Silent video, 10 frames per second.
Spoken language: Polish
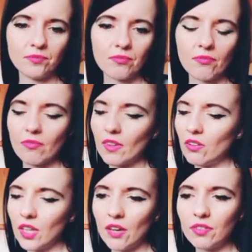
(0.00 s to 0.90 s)

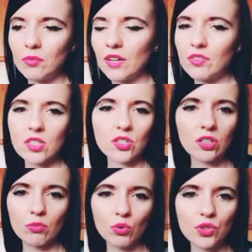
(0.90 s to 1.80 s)
No nie wiem, ja widzę, że
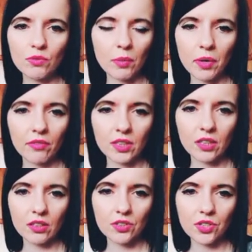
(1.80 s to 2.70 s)
tym ludziom naprawdę
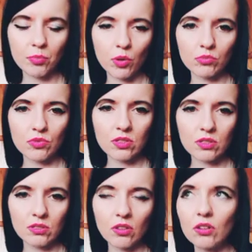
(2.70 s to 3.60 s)
nie da się pomóc.
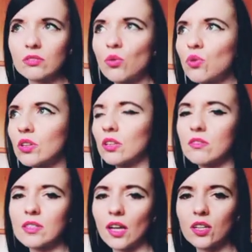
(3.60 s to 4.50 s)
No kurde,
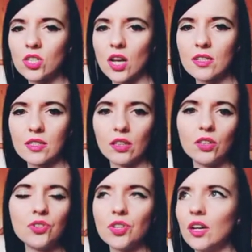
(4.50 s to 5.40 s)
dostaje szansę,
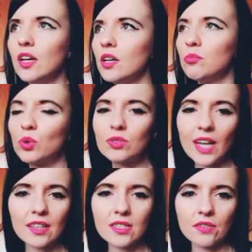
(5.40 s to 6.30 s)
idzie. Był
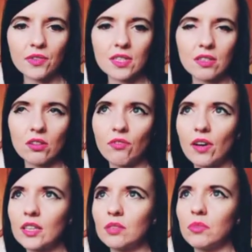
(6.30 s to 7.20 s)
taki
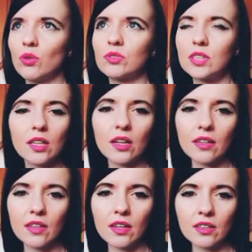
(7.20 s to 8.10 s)
zafascynowany, miał tyle
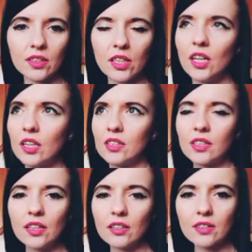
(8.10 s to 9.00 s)
energii,
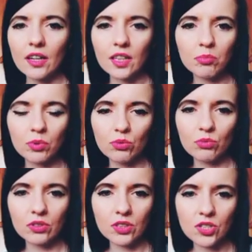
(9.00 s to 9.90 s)
tyle, taki
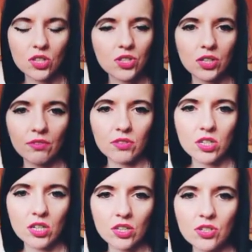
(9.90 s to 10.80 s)
był y, szczęśliwy,
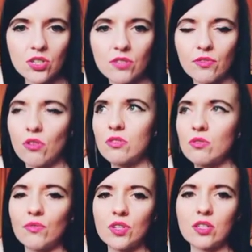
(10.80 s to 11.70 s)
że idzie, że w
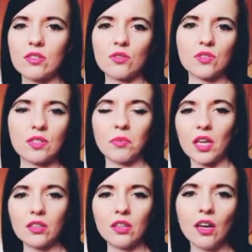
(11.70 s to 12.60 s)
końcu właśnie coś
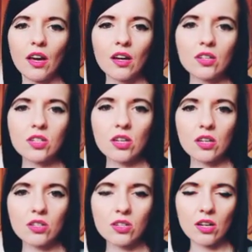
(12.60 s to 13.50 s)
zmieni
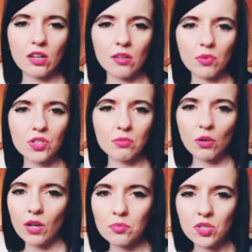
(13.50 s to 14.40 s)
że, że będzie
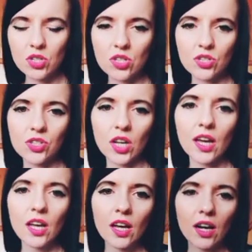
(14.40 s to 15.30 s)
miał lepsze życie,
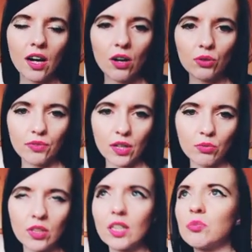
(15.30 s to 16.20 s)
a
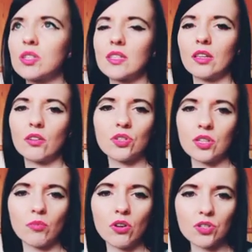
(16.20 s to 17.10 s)
odwalił taki przez jakiegoś
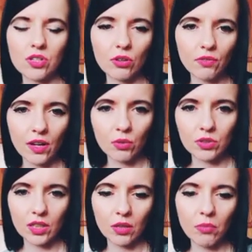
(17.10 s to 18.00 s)
tam gościa, odwalił
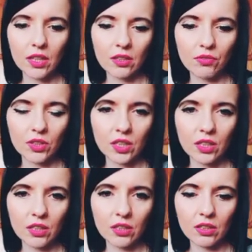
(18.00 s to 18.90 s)
taki manewr
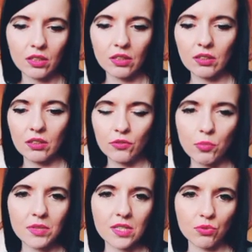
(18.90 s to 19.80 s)
i, i, i
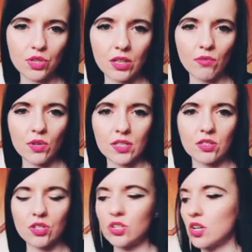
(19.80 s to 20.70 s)
wypisał się na
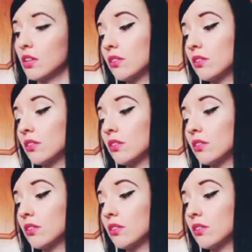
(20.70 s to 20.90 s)
własne życzenie.